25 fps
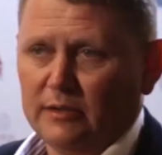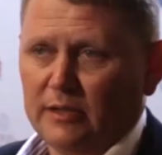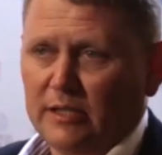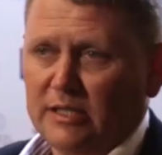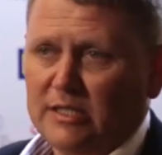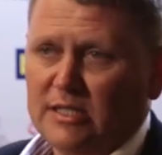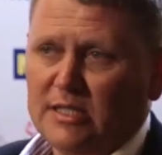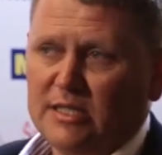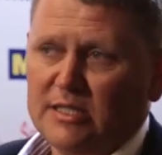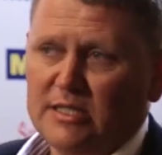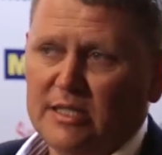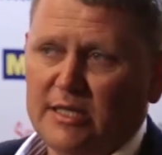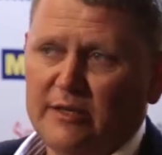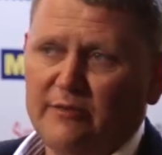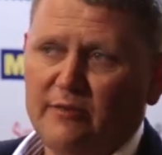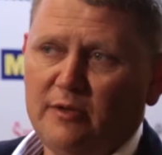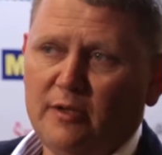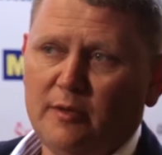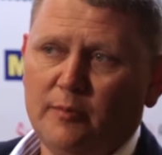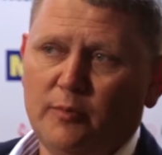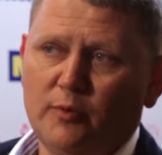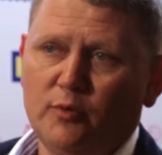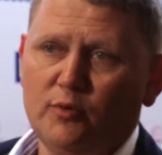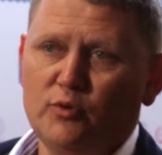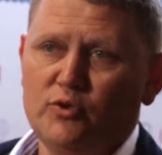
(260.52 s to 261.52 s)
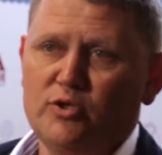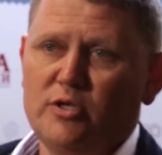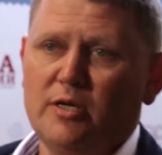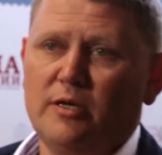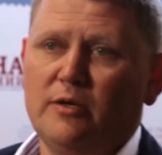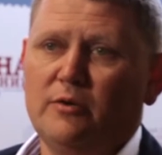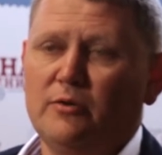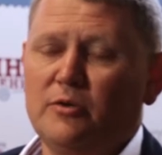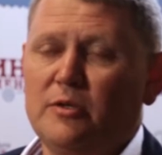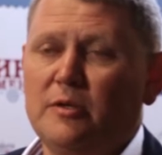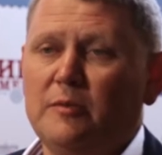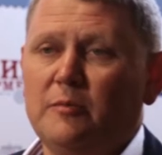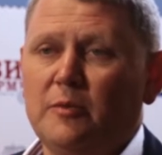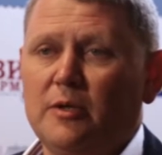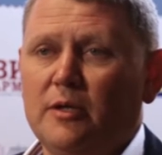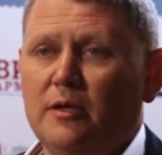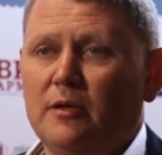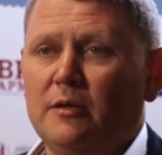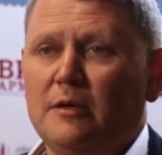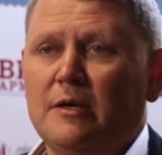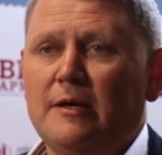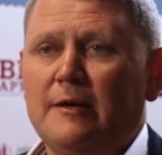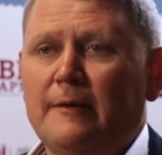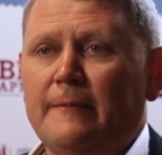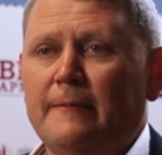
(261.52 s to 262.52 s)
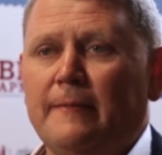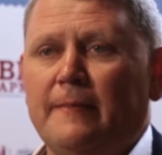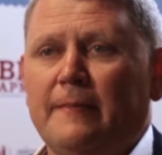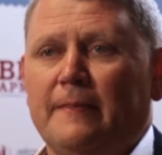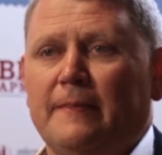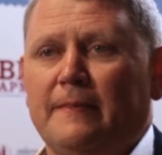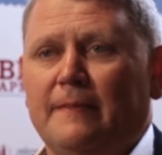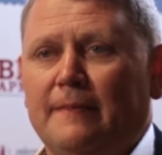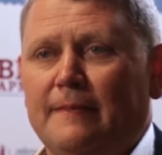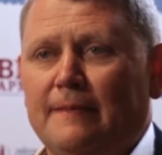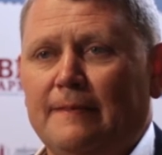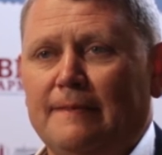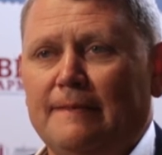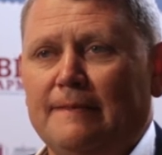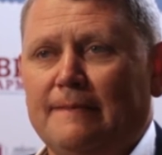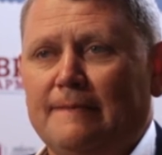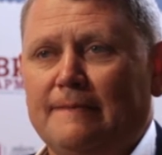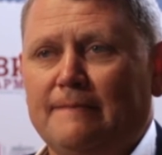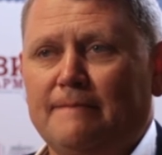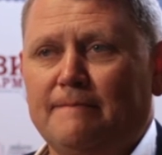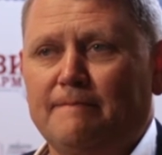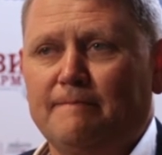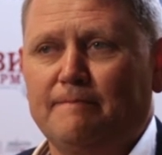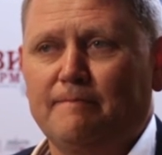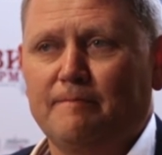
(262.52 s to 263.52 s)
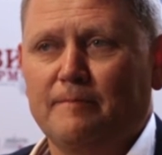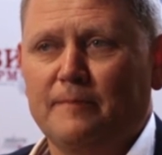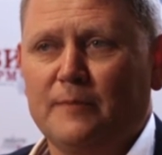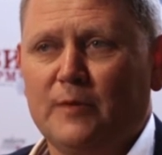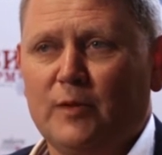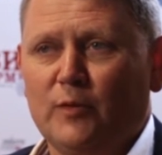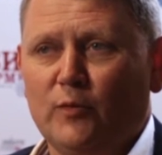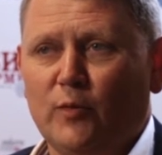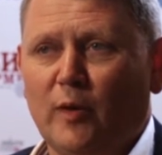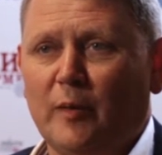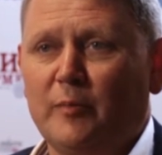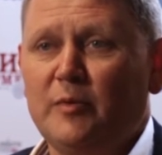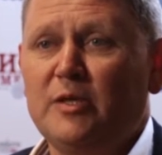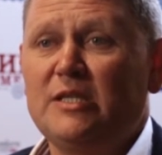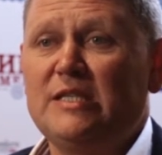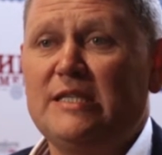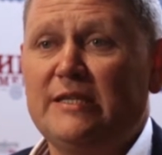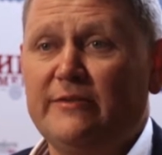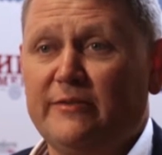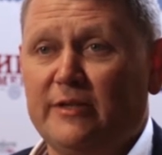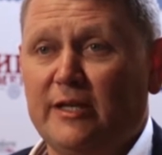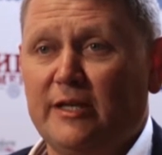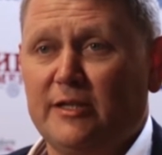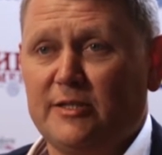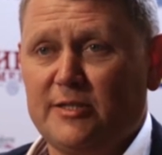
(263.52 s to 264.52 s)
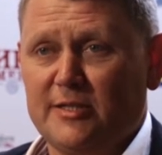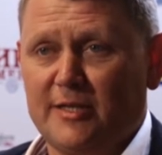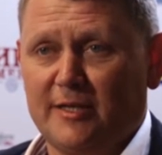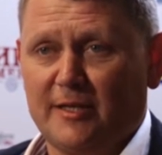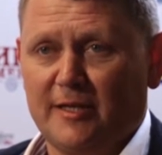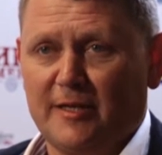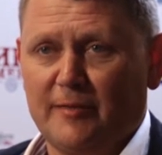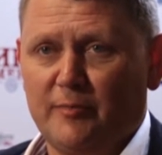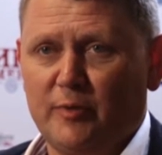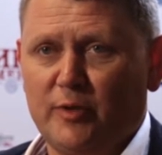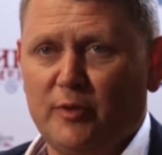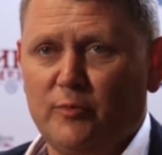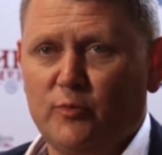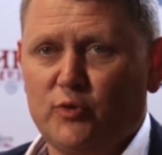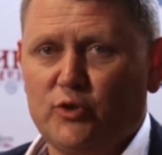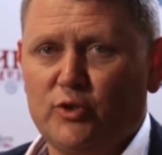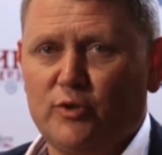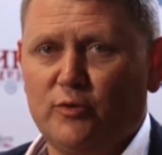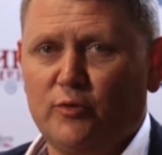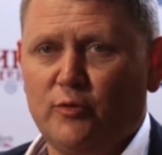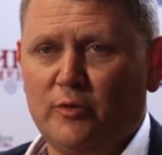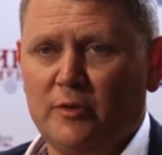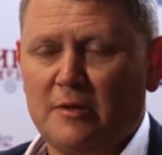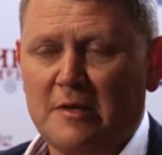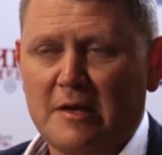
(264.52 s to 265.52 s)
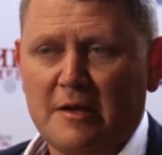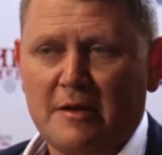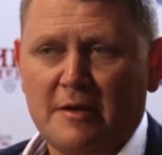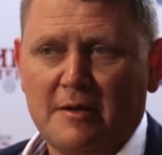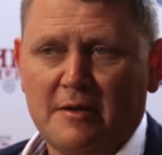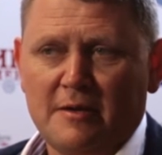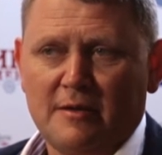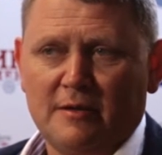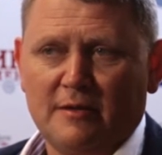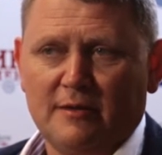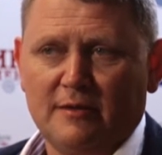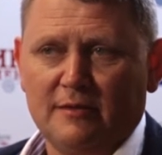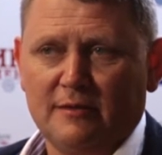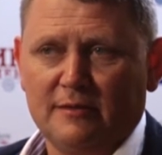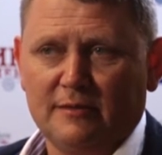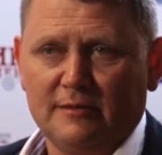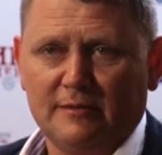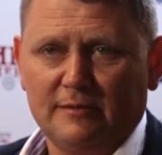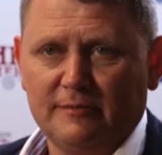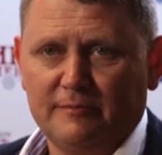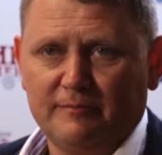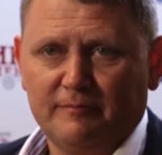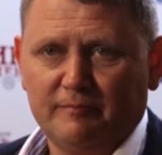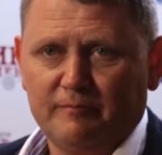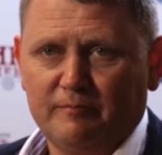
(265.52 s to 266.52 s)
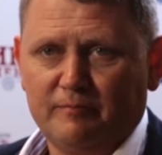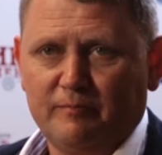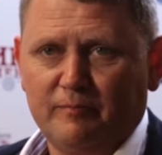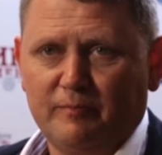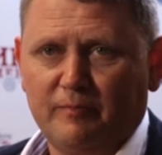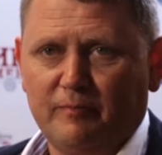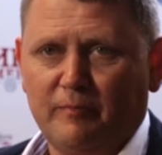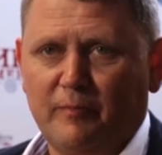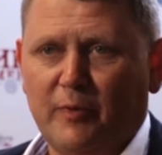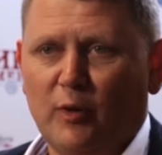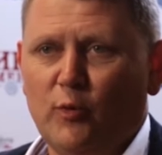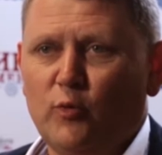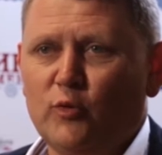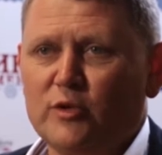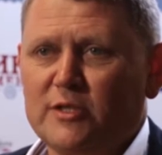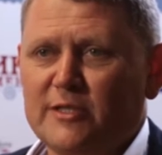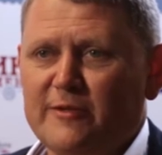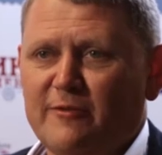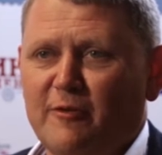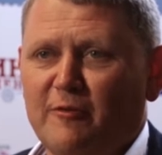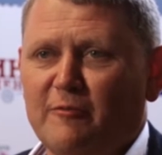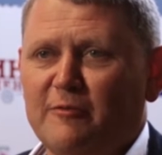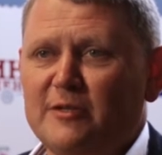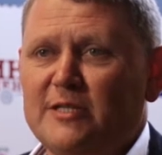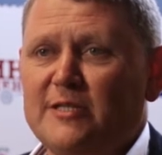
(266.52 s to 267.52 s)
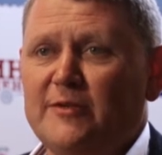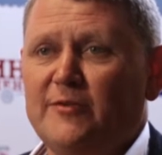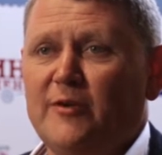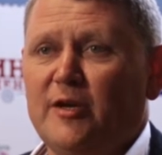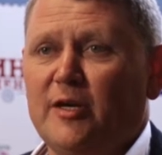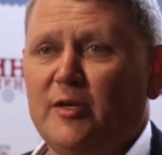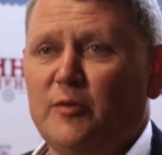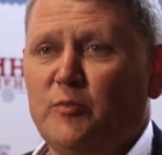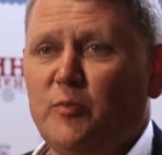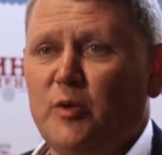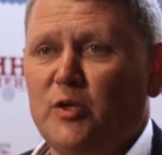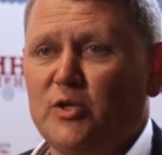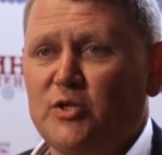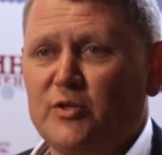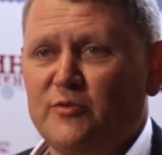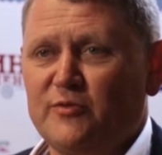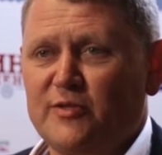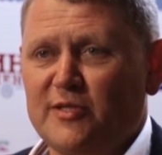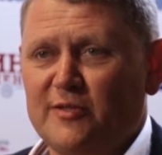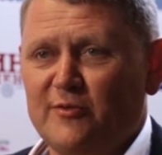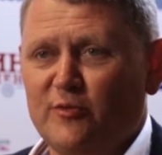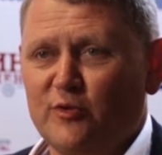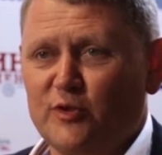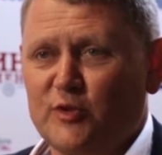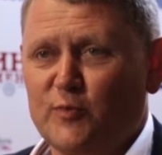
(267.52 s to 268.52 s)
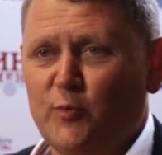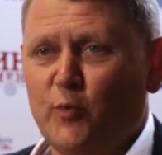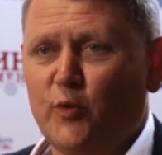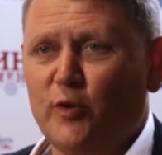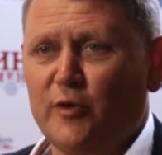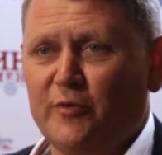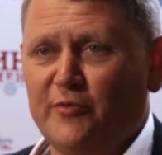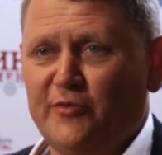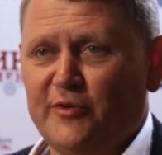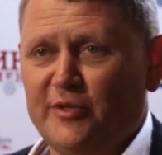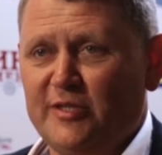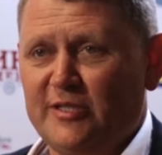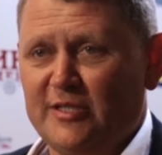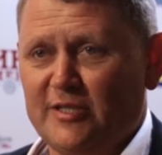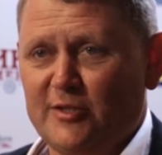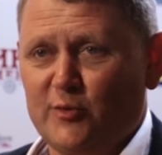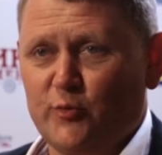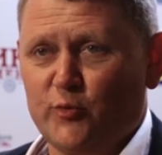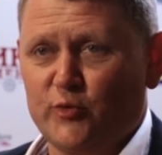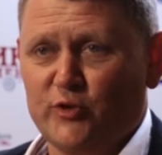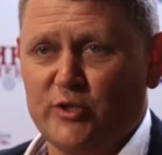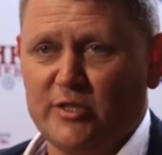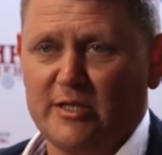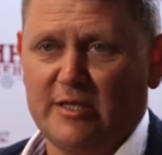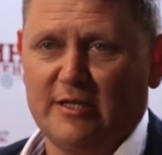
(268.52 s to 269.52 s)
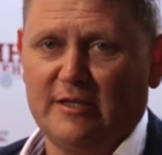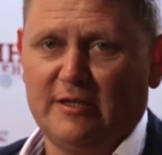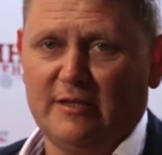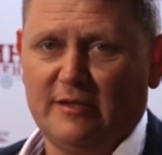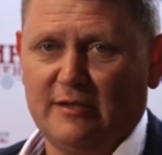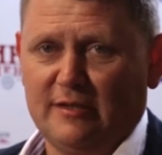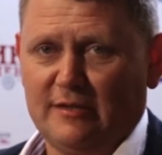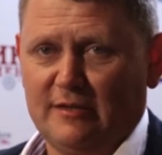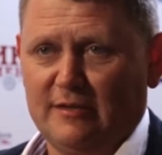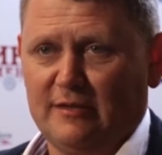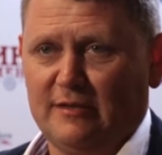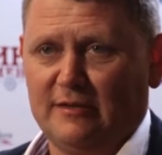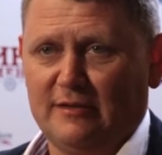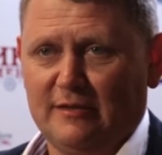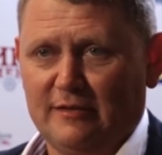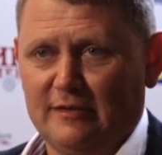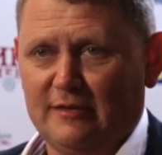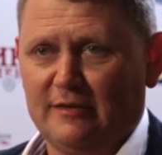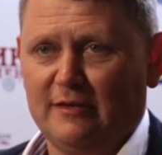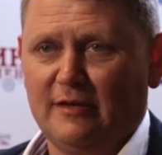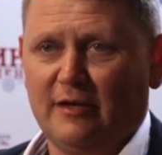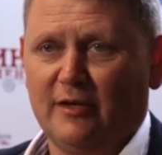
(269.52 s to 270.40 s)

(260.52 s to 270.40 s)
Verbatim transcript: российские вина получают именно э, ну, объективные оценки, потому что он э, по отзывам вызывает меньше всего споров и дискуссий э,